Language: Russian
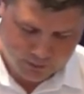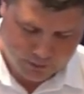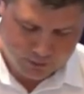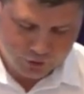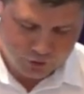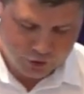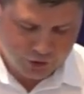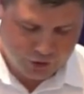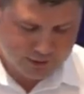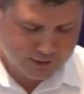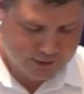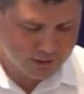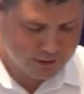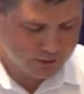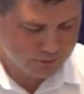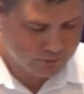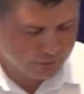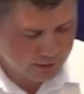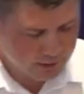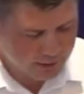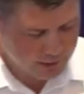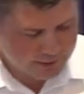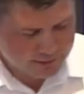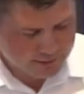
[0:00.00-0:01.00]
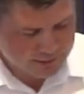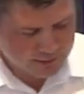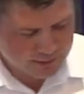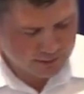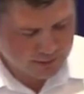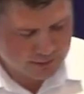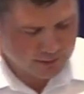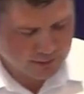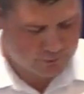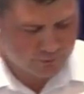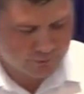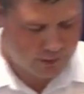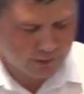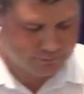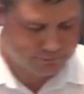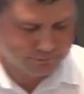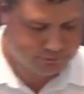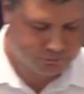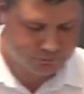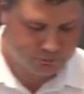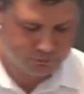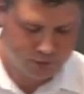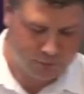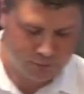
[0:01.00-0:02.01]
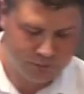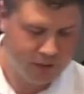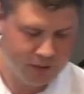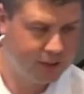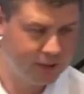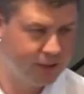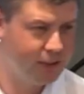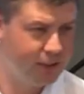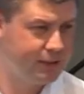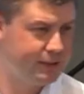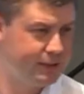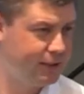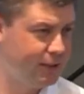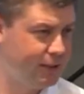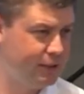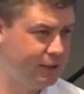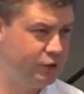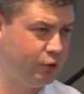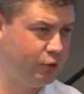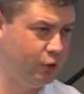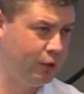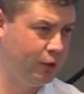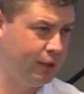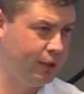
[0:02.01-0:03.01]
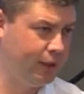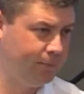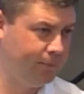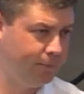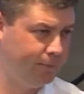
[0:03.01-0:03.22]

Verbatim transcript: Числа 12 глава там интересная история.